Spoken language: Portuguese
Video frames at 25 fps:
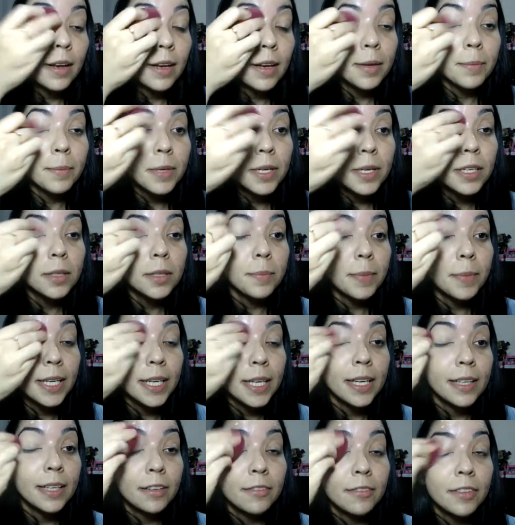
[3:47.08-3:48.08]
lembrando, para
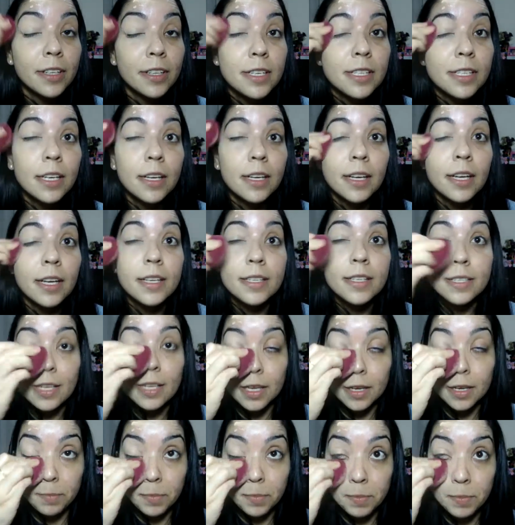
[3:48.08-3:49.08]
quem está vendo essa
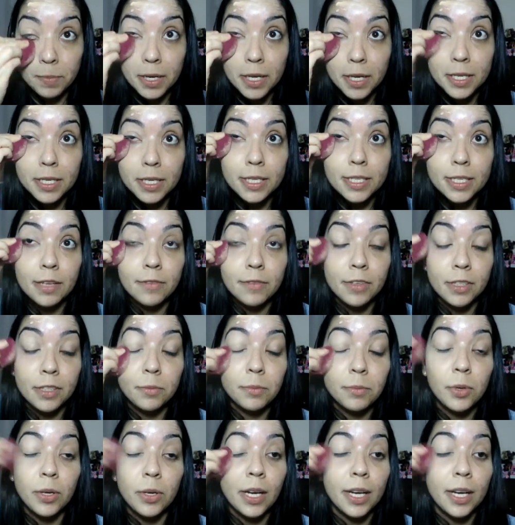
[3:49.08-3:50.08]
resenha, primeira resenha que está vendo no
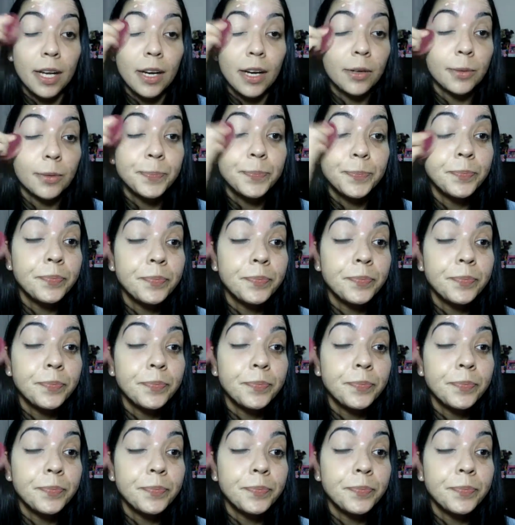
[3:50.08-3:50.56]
meu canal,